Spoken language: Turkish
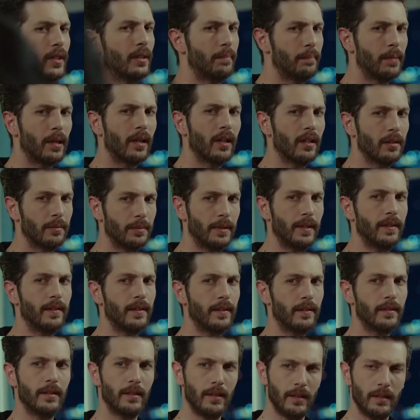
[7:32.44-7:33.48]
Git bakalım
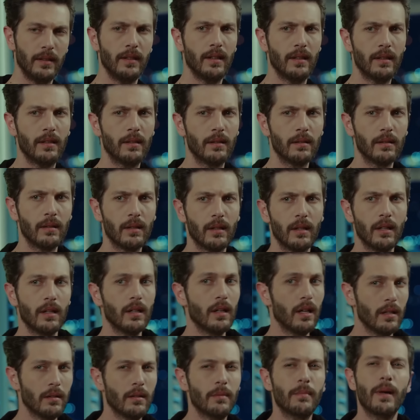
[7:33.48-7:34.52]
git. Git git.
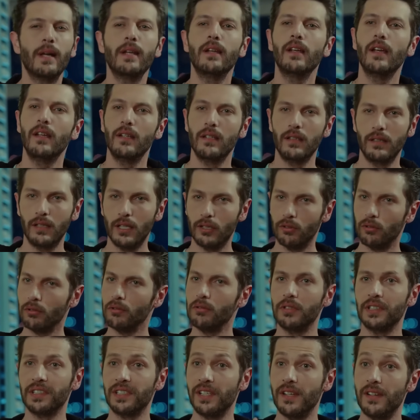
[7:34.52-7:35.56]
Ama ben eninde
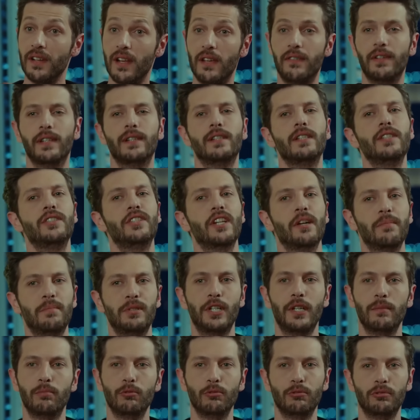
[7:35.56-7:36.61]
sonunda senin evet diyeceğim bir
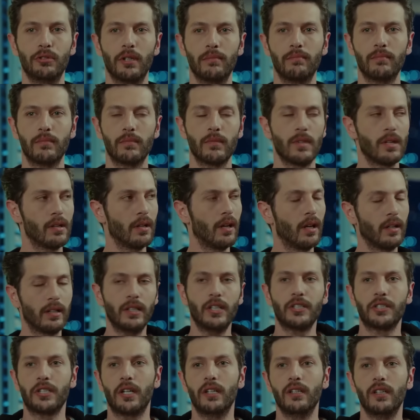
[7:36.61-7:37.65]
şey bulacağım.
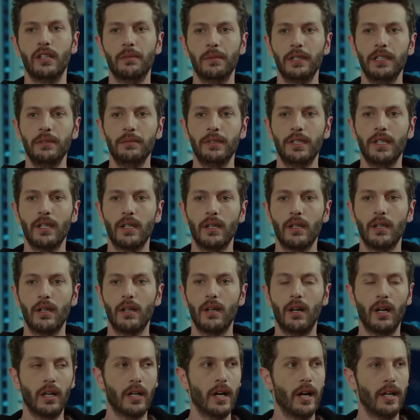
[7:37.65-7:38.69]
Arkadaş anlamadım ki.
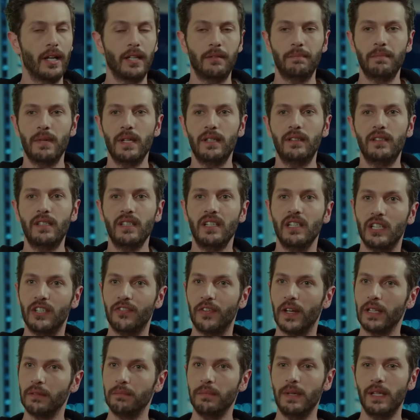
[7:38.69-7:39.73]
Hakaret mi etti,
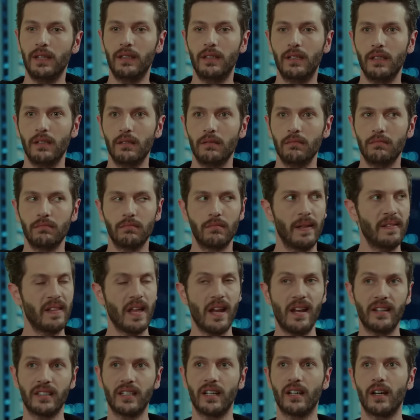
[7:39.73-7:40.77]
iltifat mı etti?
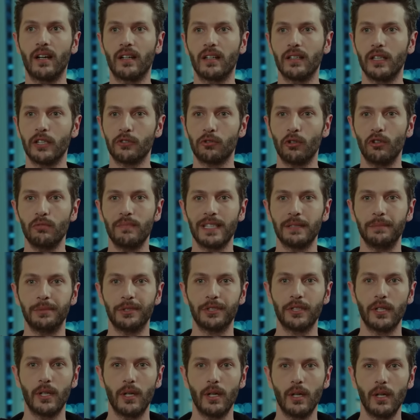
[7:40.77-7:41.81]
Benden erkek arkadaş
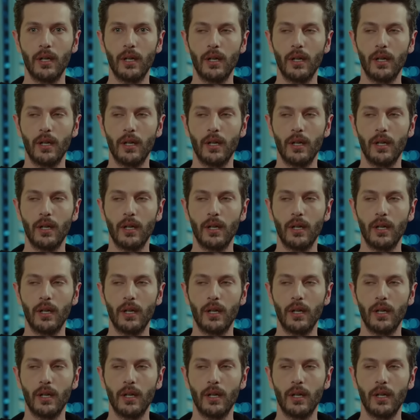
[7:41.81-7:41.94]
olmazmış.